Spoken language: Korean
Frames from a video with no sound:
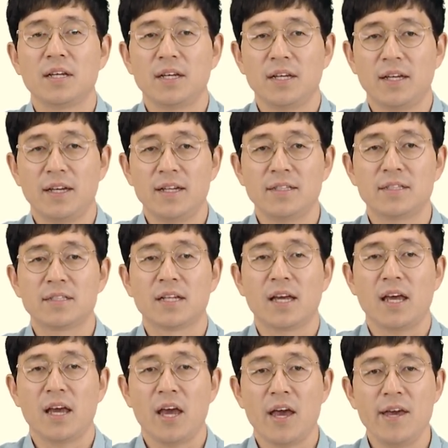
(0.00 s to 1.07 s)
It's
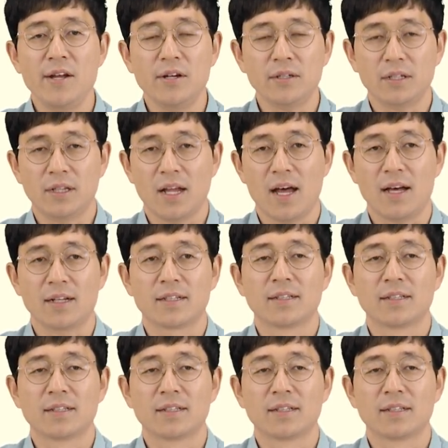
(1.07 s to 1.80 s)
8 o'clock.